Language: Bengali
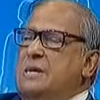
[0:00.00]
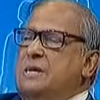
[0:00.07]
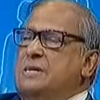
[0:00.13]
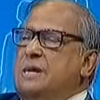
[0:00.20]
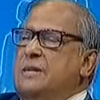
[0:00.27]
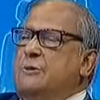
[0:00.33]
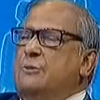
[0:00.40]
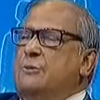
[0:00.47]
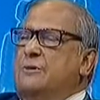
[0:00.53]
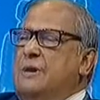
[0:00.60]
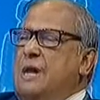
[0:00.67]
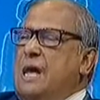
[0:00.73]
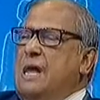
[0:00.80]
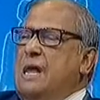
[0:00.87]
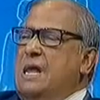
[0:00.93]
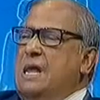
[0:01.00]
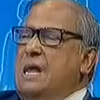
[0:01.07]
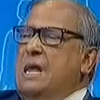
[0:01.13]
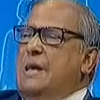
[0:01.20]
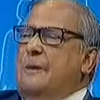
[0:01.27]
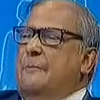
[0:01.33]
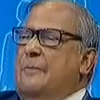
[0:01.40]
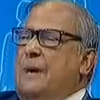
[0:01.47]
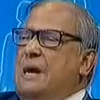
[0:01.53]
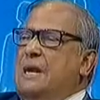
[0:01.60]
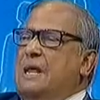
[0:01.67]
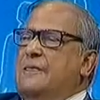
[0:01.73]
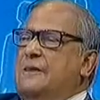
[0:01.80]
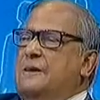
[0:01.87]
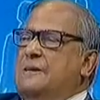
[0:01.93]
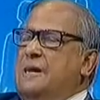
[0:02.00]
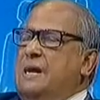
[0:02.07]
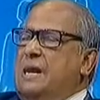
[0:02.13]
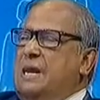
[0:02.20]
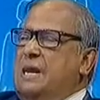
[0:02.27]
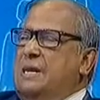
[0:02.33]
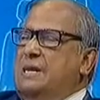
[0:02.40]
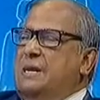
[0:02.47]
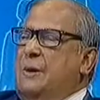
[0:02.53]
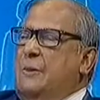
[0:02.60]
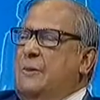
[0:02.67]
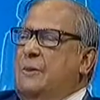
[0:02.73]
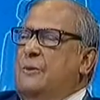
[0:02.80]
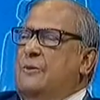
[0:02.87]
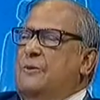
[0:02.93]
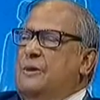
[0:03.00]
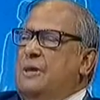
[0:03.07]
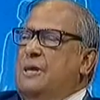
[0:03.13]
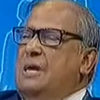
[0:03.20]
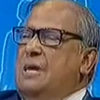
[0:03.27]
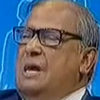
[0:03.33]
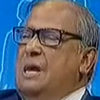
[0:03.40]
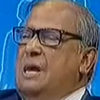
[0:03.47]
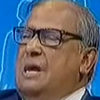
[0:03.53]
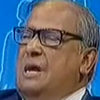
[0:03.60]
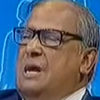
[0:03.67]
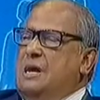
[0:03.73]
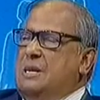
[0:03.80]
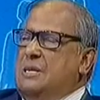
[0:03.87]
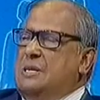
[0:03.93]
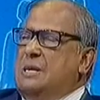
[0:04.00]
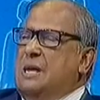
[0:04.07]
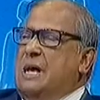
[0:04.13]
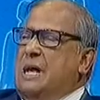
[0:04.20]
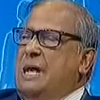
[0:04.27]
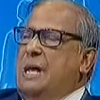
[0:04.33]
সে তুলনায় বাংলাদেশের যে অগ্রগতি সেটা